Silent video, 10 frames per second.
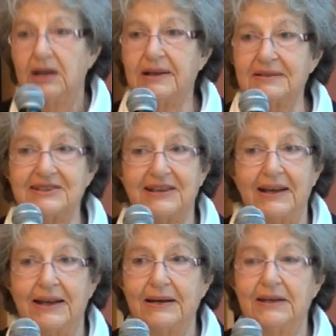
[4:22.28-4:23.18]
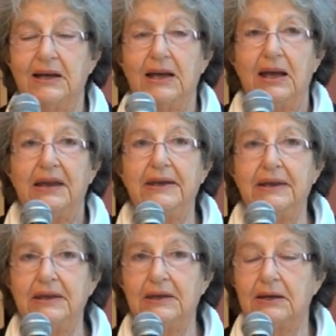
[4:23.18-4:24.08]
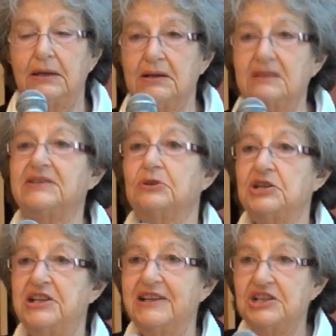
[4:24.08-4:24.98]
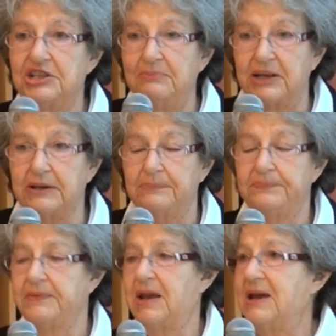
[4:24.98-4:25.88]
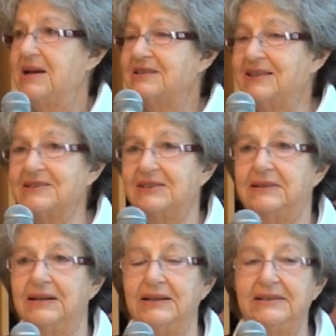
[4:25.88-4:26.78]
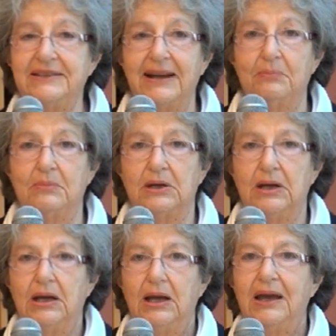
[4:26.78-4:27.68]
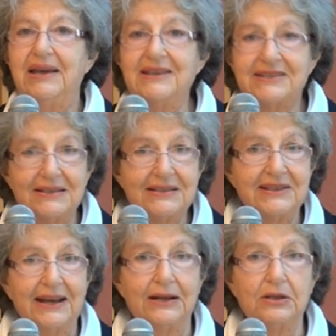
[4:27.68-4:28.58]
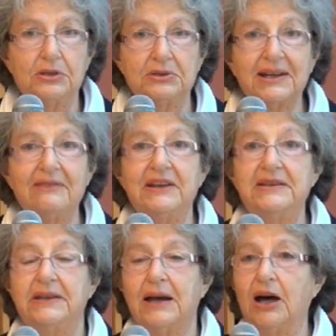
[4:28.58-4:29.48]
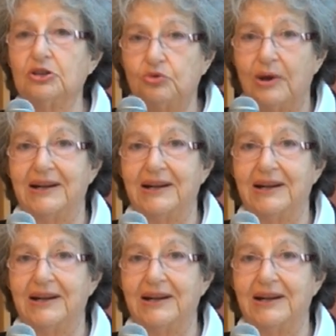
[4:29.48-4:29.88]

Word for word: cancer et cancérogénèse chimique. Ça, c'était les thèmes essentiels que travaillait Antoine